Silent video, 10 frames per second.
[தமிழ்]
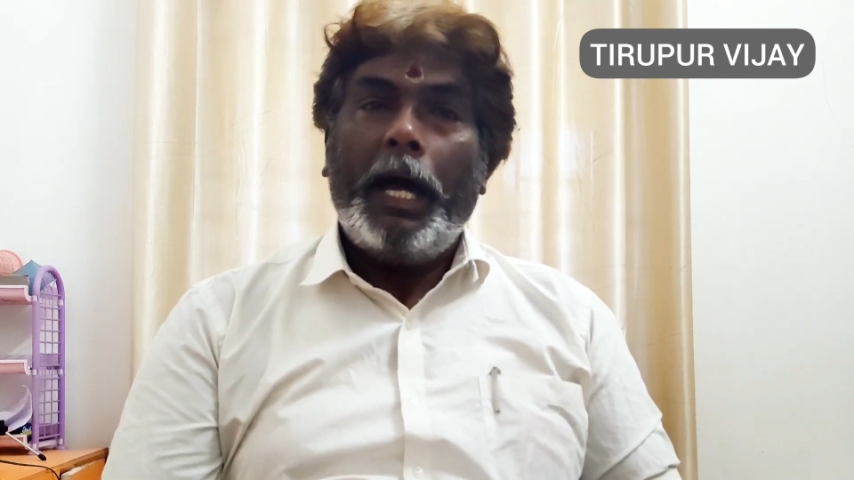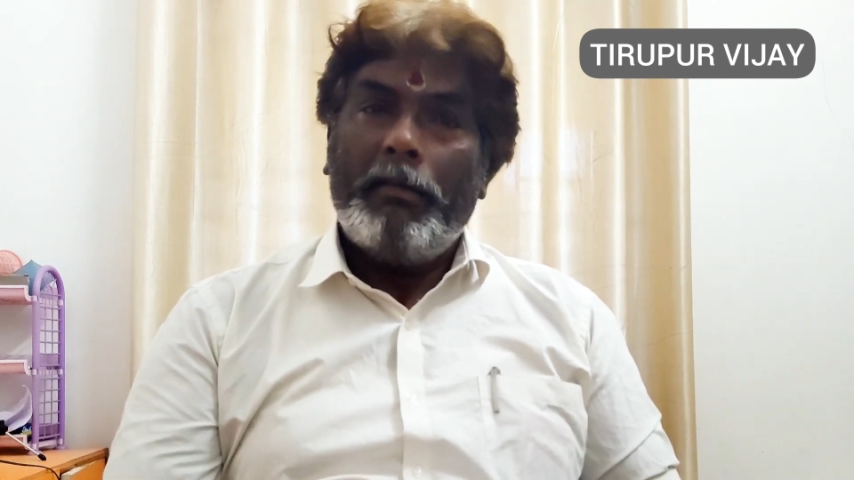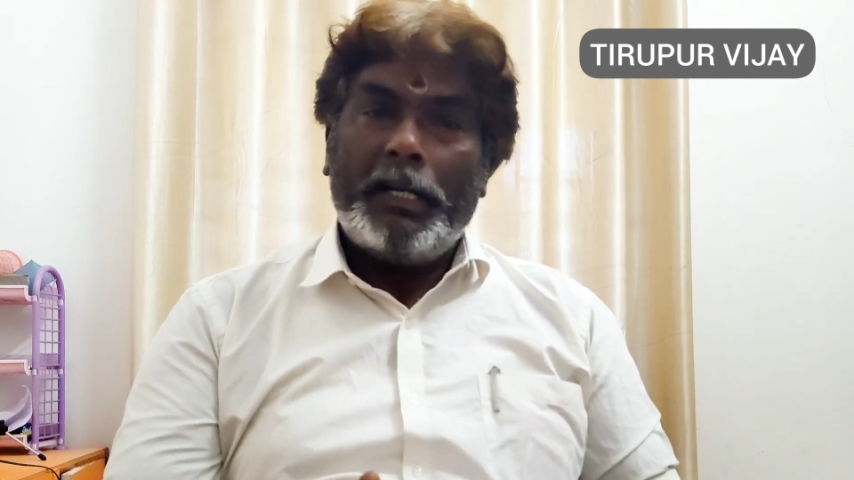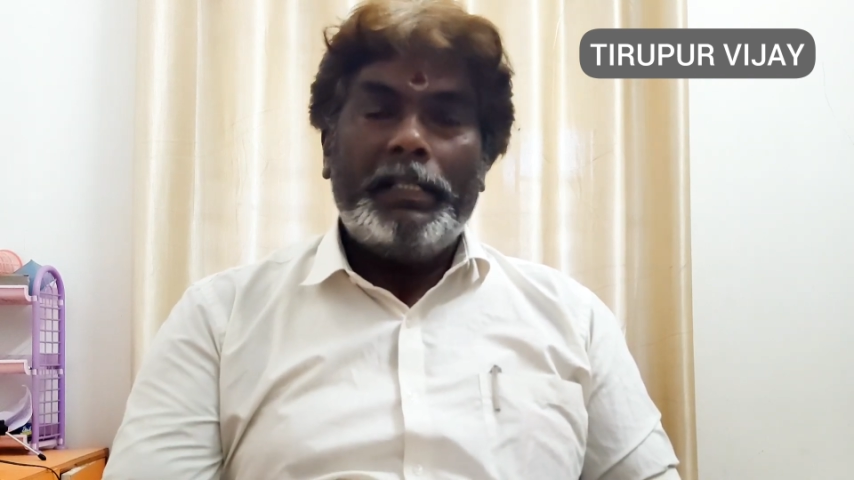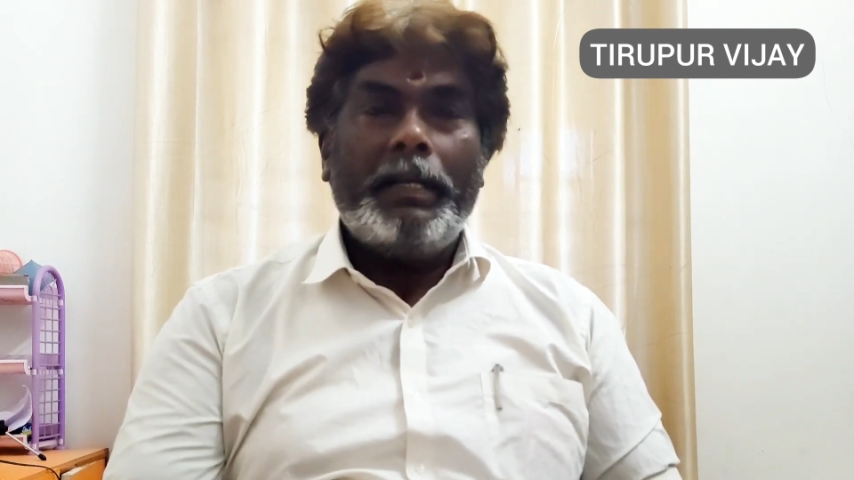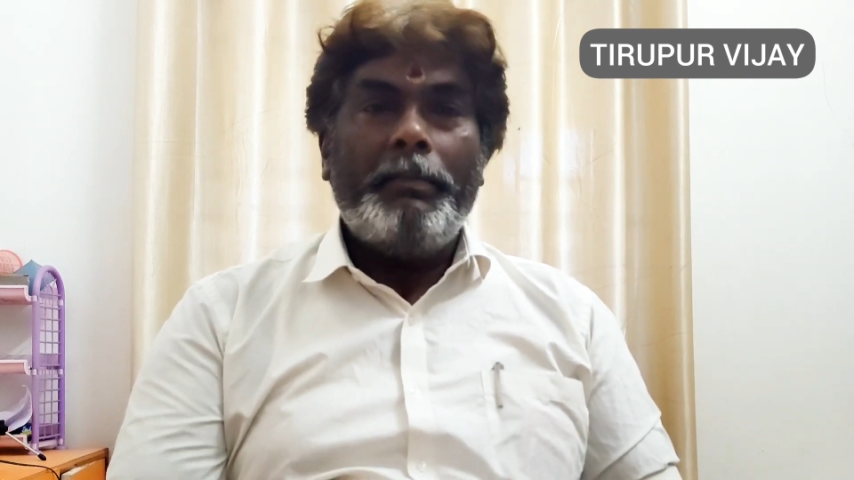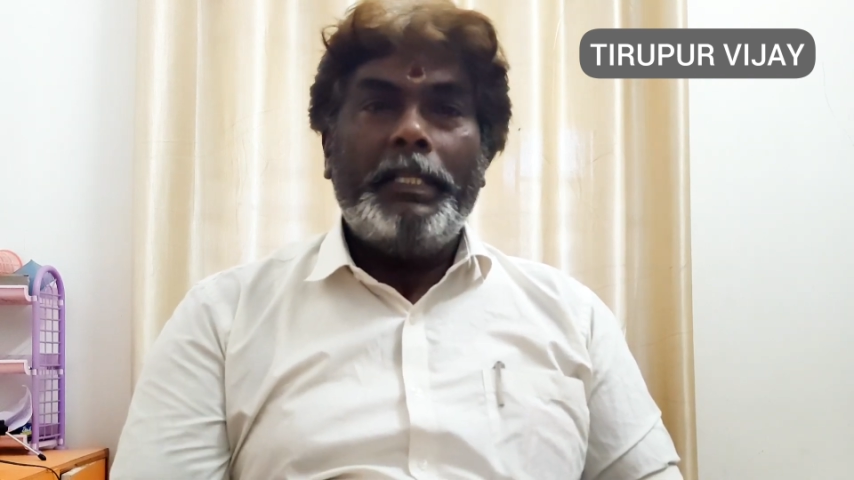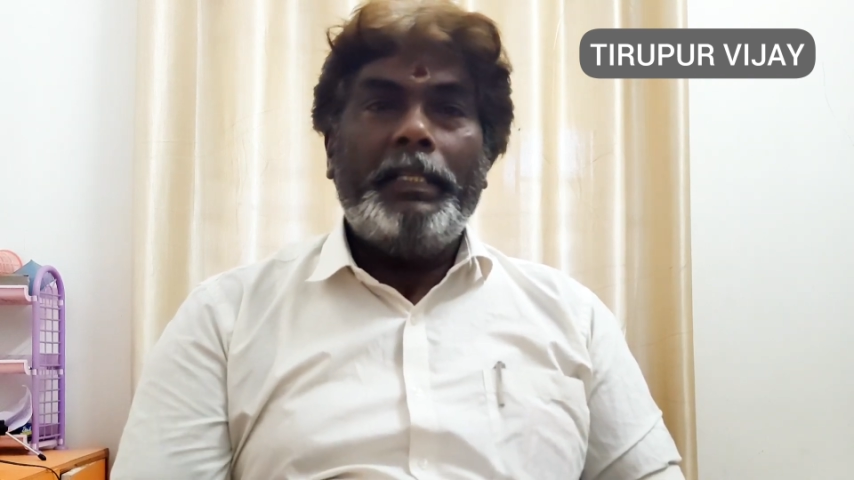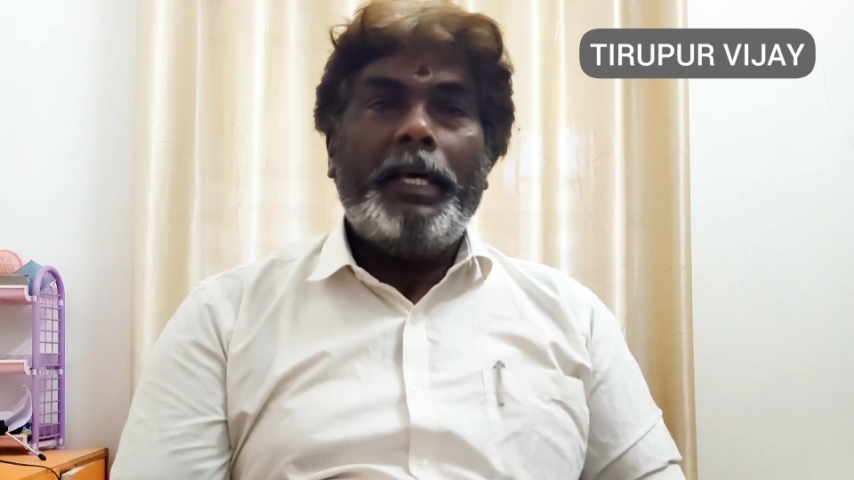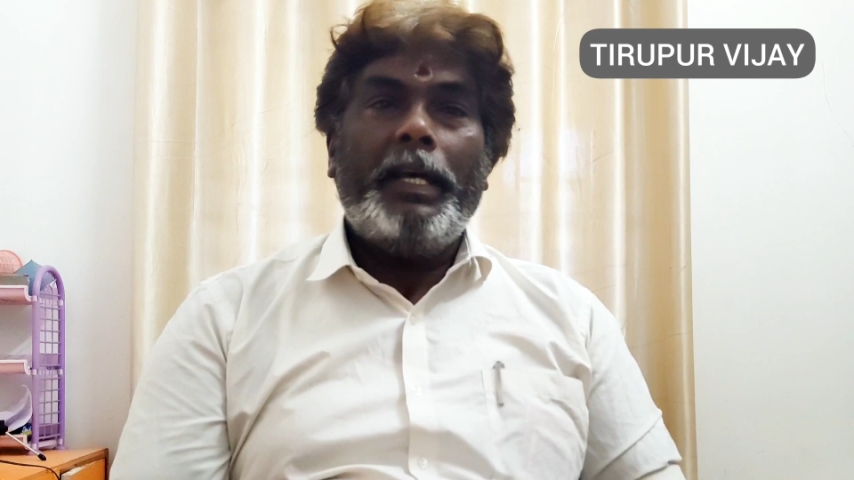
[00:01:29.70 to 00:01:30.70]
அவர்கள்
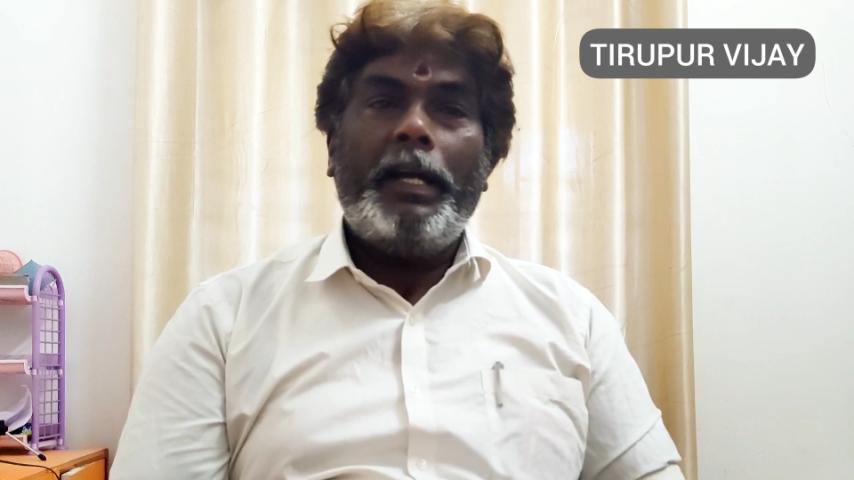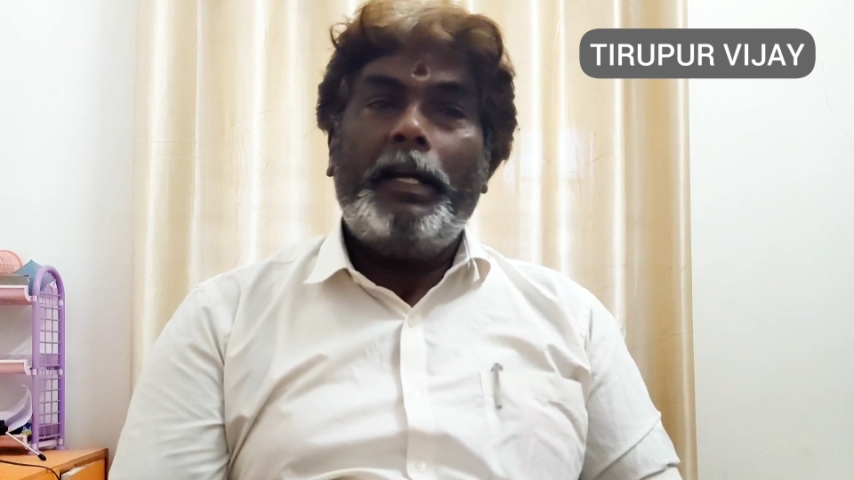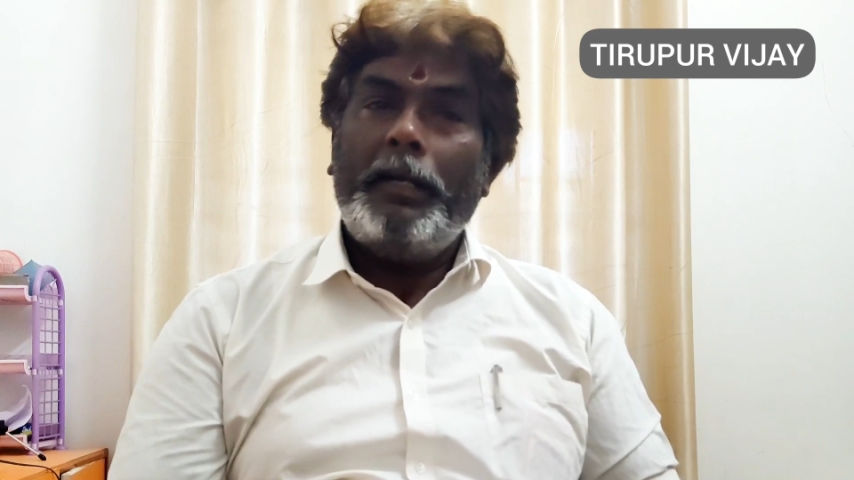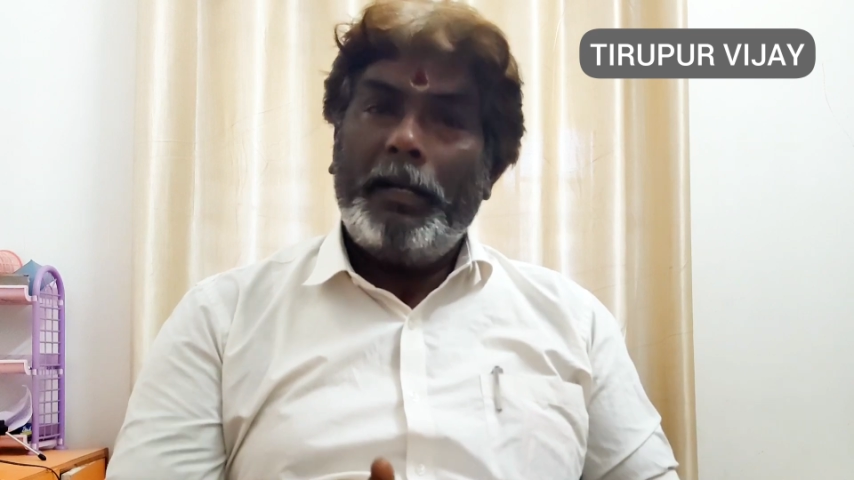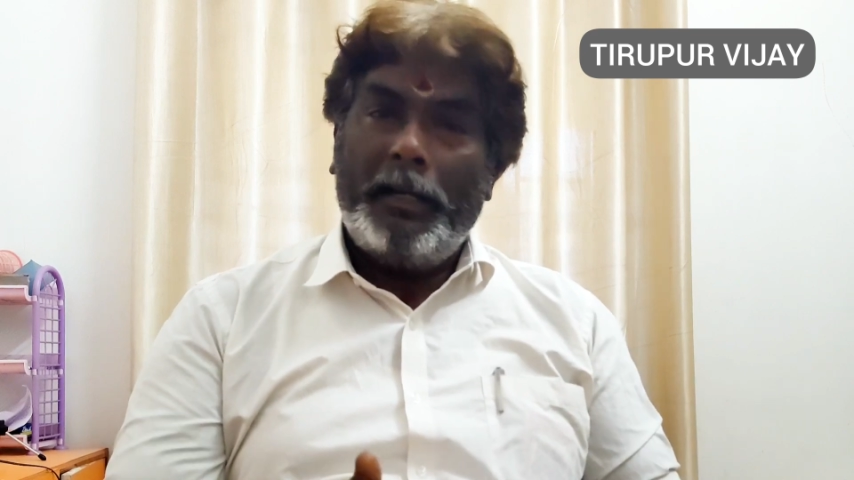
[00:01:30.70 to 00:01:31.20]
சம்மதித்தார்கள்